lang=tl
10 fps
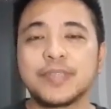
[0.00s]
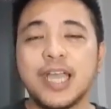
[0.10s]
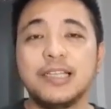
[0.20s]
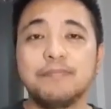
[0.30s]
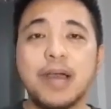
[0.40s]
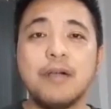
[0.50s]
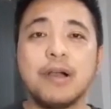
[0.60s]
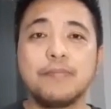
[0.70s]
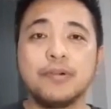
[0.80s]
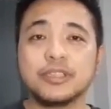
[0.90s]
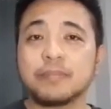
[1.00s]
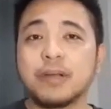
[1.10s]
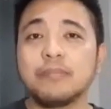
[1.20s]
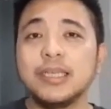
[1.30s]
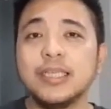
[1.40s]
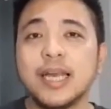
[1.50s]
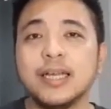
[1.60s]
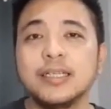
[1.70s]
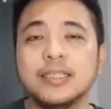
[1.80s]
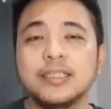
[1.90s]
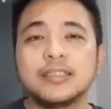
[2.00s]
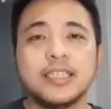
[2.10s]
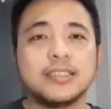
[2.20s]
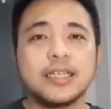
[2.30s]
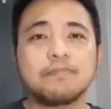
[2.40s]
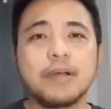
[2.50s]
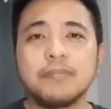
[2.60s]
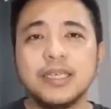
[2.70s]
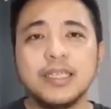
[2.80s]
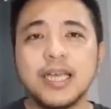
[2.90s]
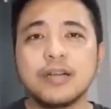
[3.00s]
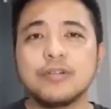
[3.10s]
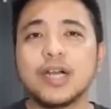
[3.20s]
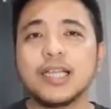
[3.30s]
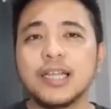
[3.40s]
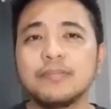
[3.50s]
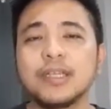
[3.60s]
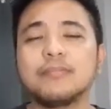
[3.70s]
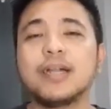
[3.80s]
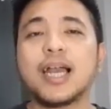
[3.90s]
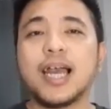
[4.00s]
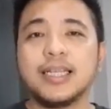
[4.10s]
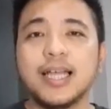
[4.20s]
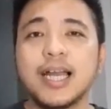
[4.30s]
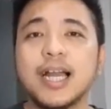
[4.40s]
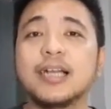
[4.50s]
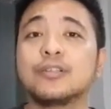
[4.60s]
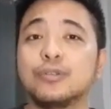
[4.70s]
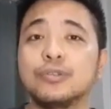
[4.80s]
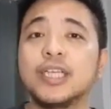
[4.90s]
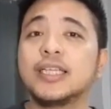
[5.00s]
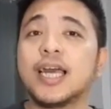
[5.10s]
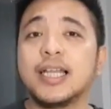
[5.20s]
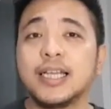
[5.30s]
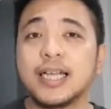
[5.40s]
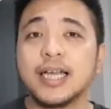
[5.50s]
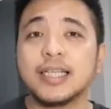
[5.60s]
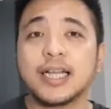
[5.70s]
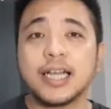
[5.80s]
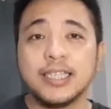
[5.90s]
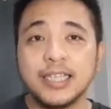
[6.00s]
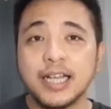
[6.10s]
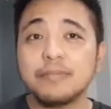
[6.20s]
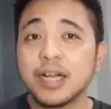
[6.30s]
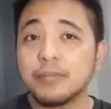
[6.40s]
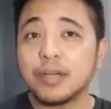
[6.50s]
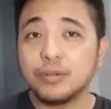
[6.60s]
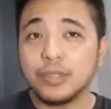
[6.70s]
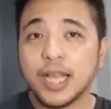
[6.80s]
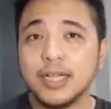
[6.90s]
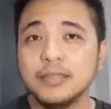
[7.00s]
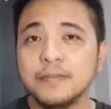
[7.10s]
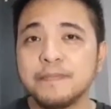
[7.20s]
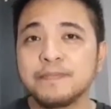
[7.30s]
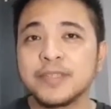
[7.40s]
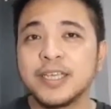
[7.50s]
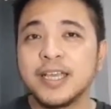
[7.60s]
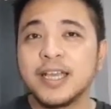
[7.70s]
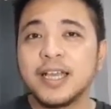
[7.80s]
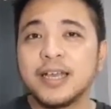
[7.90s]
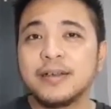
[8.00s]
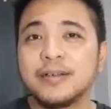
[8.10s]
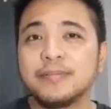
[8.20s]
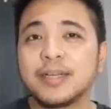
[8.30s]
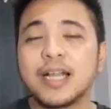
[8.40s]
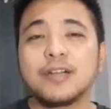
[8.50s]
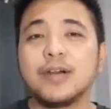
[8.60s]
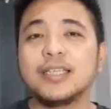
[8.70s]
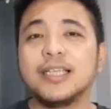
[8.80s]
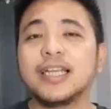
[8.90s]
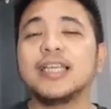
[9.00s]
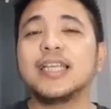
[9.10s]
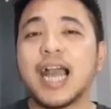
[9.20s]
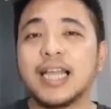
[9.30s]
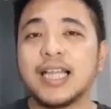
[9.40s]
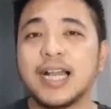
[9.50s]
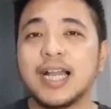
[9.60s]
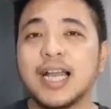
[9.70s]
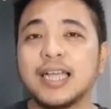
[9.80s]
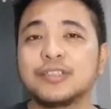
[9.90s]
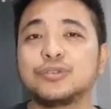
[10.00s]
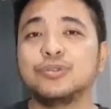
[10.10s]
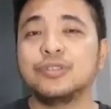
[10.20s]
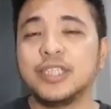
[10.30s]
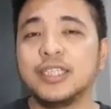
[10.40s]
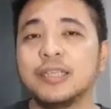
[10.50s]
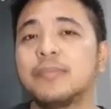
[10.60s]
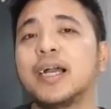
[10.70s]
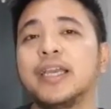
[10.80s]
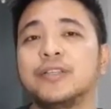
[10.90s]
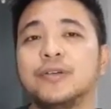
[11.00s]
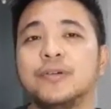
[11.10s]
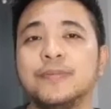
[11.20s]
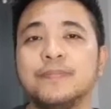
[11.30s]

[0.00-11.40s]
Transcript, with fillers: Halimbawa po, sa pamilya, sa isang pamilya, kung alam ng mga anak ang tunay na halaga ng kanilang mga magulang, magagawa nilang igalang at sundin ng mga ito.